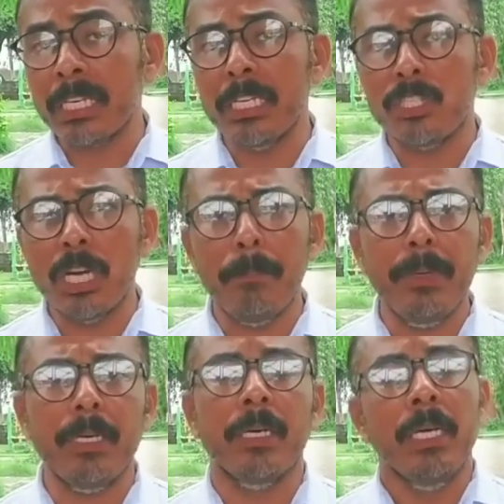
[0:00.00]
कि जब
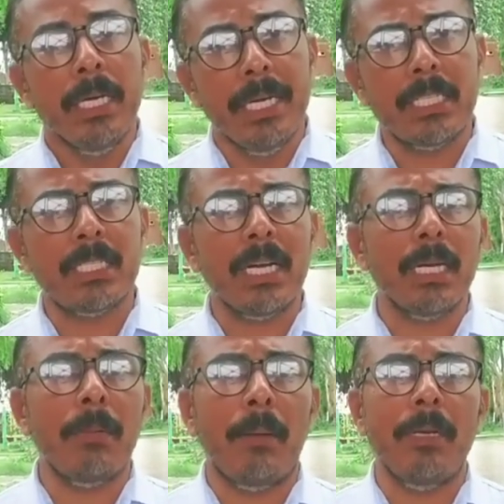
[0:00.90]
भी इस तरह
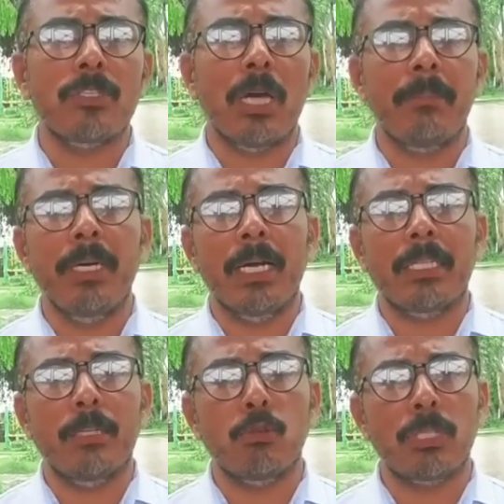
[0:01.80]
के मामले सामने
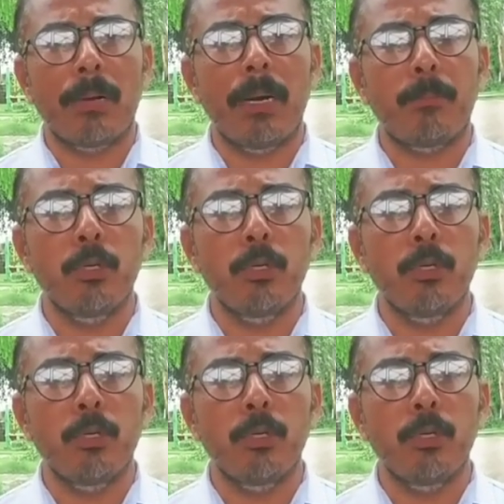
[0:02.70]
आते हैं तो सांबा